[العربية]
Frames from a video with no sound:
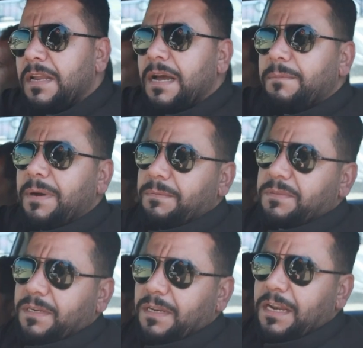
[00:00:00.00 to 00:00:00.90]
لا ما
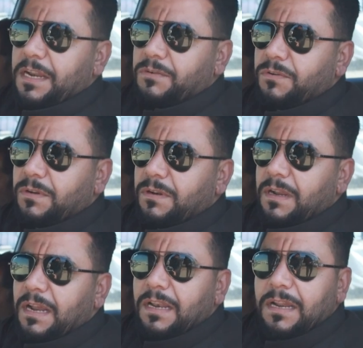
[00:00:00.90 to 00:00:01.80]
بظن لأنه
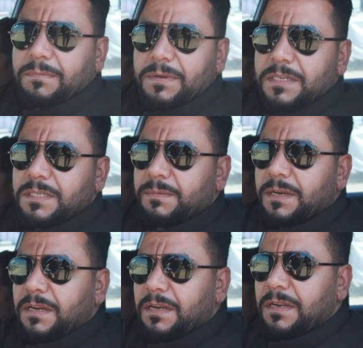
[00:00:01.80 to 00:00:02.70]
هلق بالنسبة
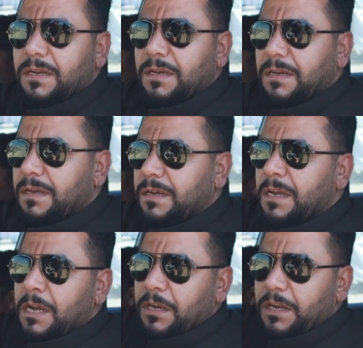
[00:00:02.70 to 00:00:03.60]

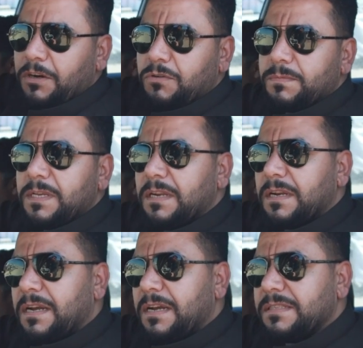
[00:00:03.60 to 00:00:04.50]
لحكومة
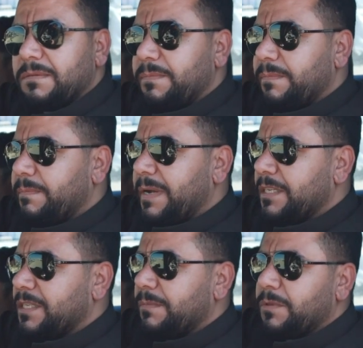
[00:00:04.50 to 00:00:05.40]
الإنقاذ
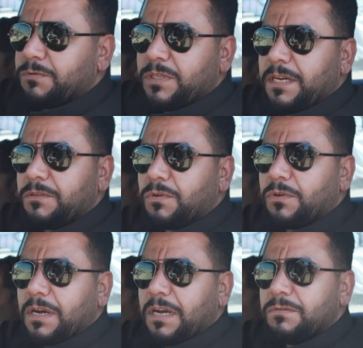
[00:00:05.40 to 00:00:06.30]
مباشرة بتوسيع
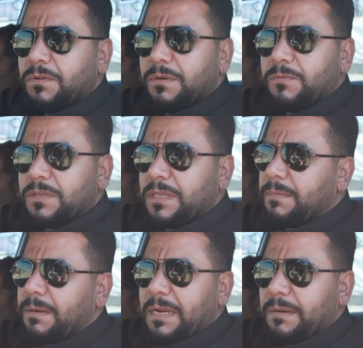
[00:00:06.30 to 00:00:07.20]
الطرقات والأمور
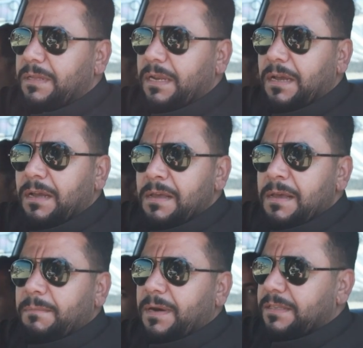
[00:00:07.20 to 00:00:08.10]
تمام الحمد لله
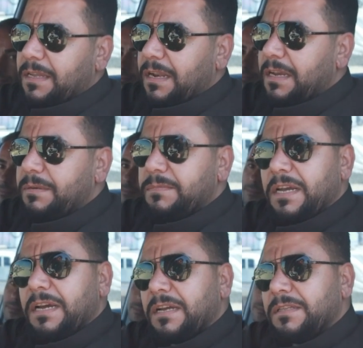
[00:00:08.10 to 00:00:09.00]
ما ظل أي
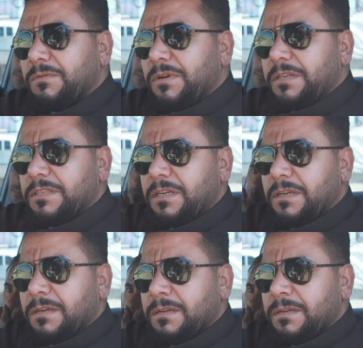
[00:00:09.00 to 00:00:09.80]
مضايقات أو أي شيء